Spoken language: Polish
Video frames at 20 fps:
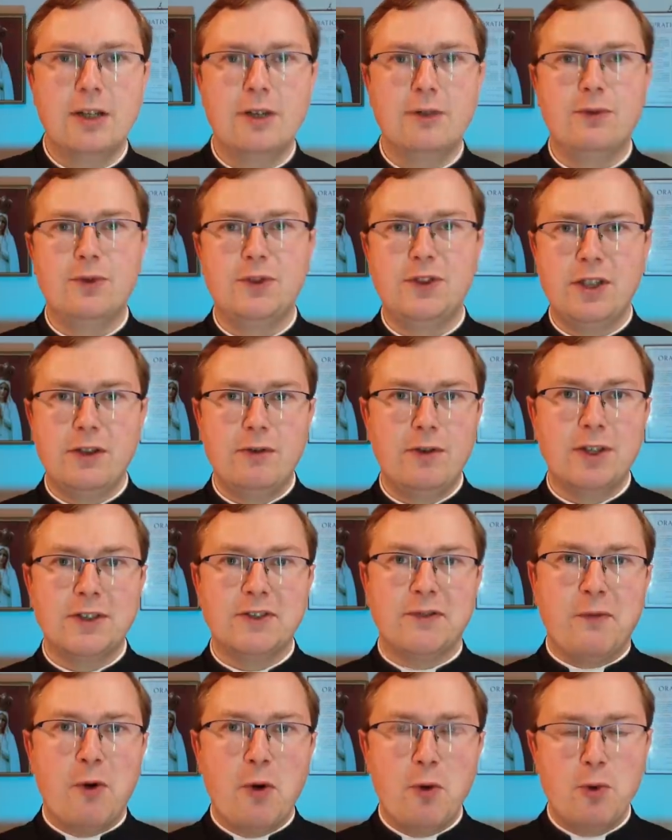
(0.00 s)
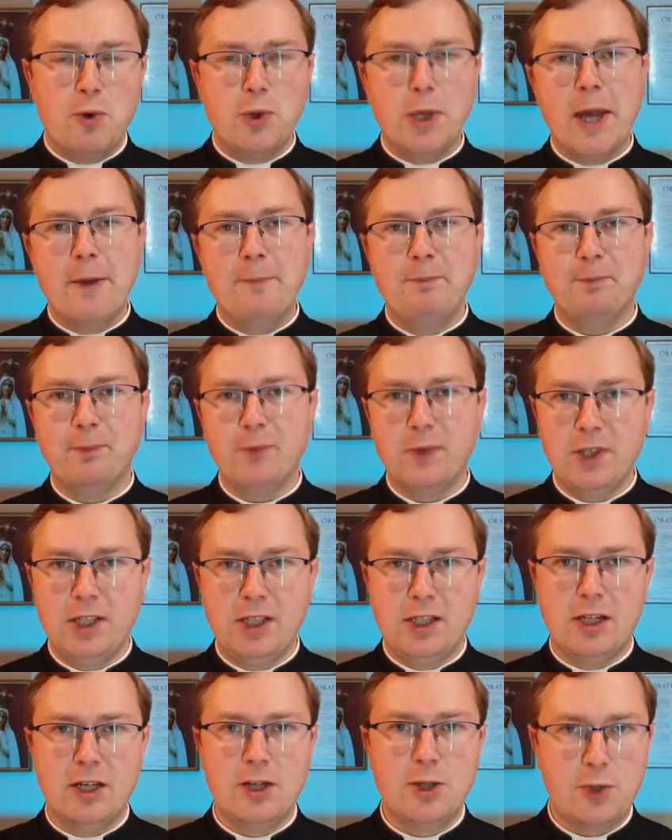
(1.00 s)
wzywa, zwołuje
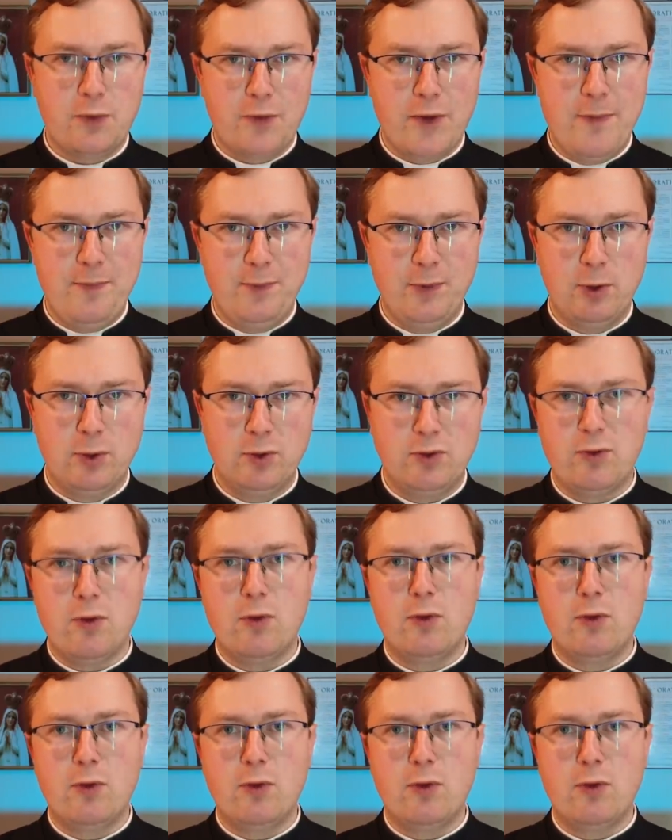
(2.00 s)
Ligę Świętą,